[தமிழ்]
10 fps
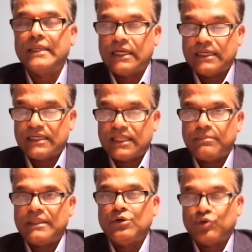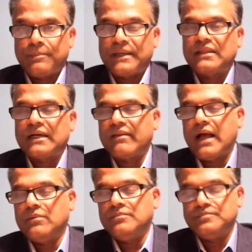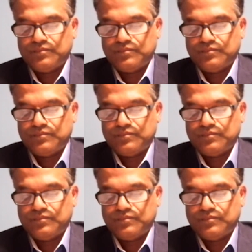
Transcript: இருக்கின்றது என்பது குறிப்பிடத்தக்கதாகும்